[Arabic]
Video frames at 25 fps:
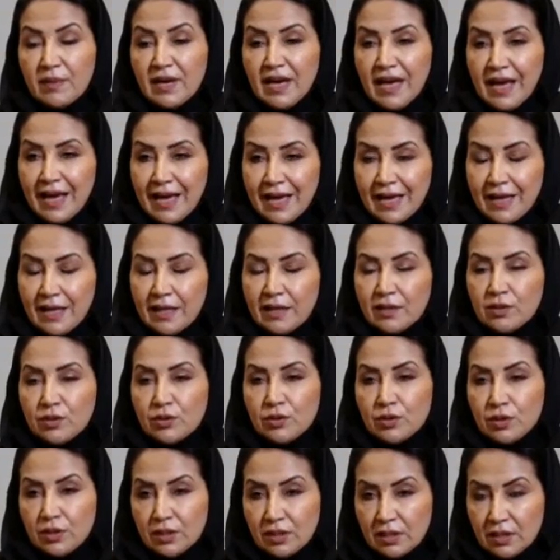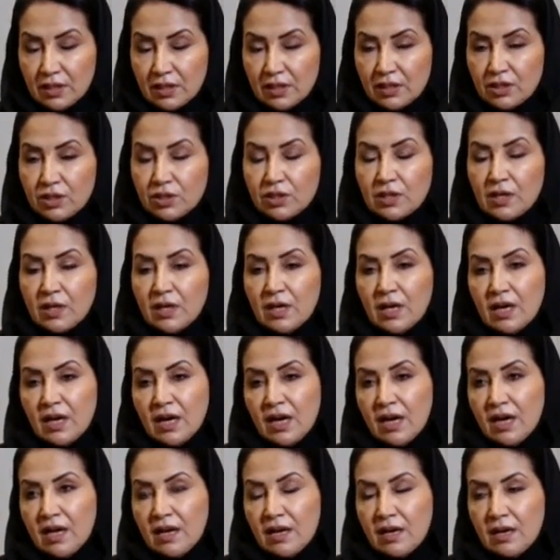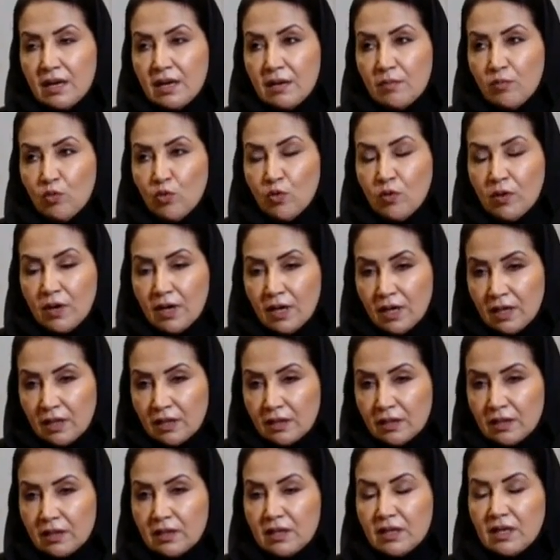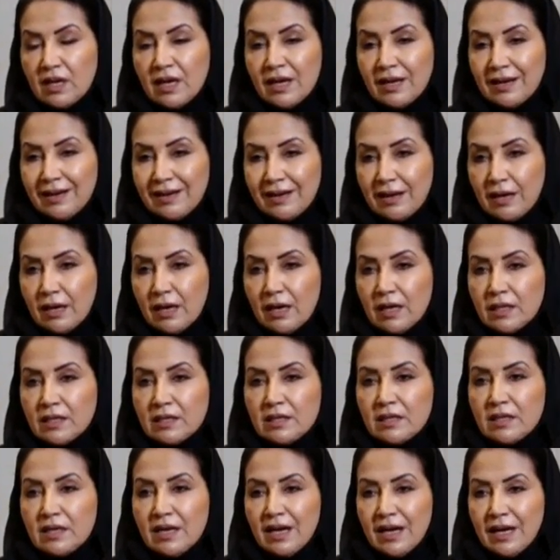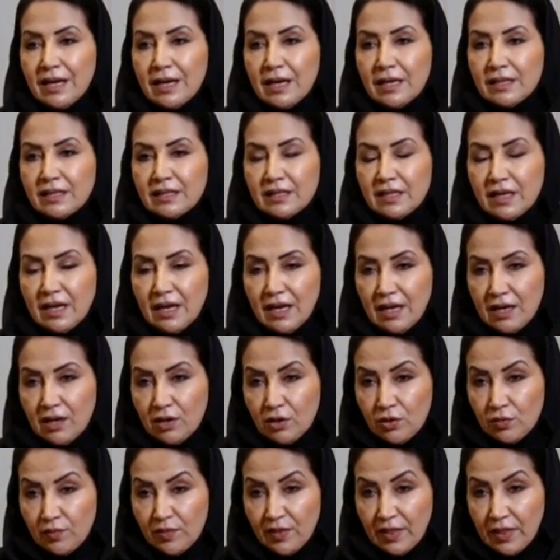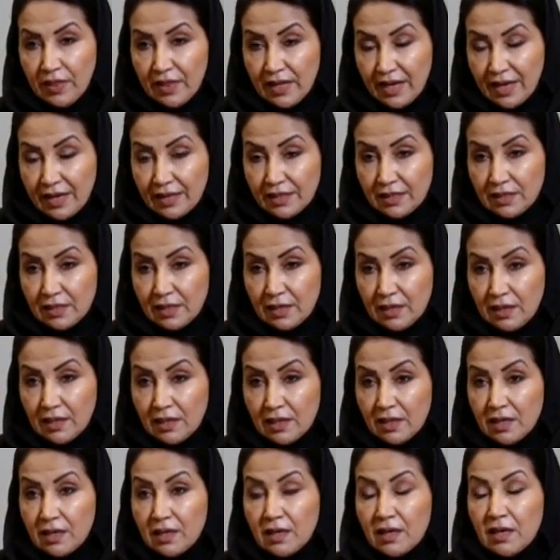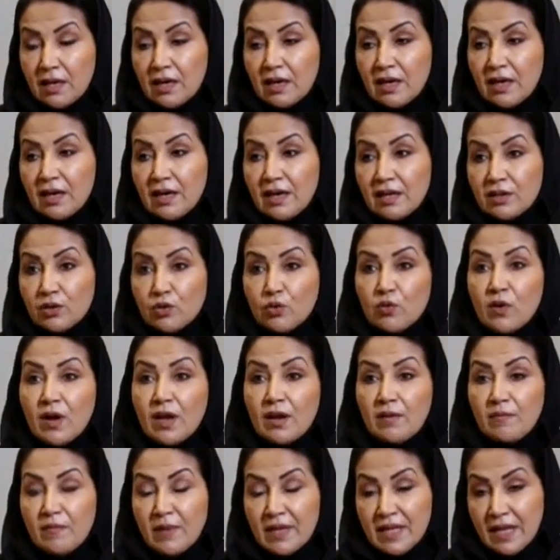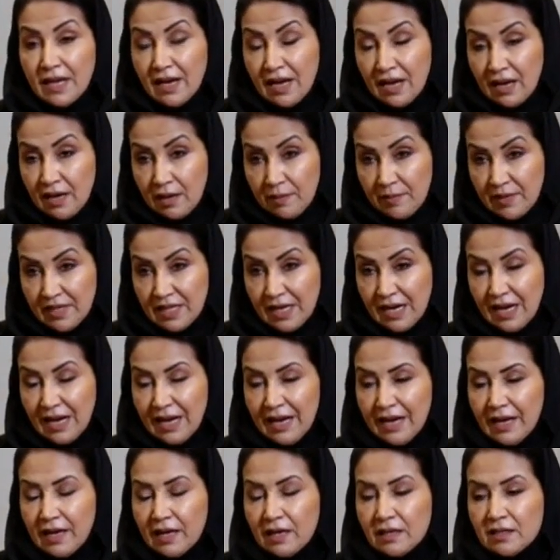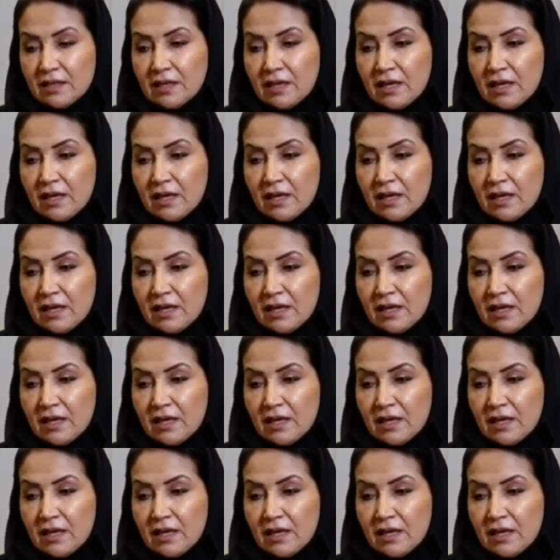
بحيث تنتج المواطن القادر على التعلم الذاتي آه، طوال مدى على مدى الحياة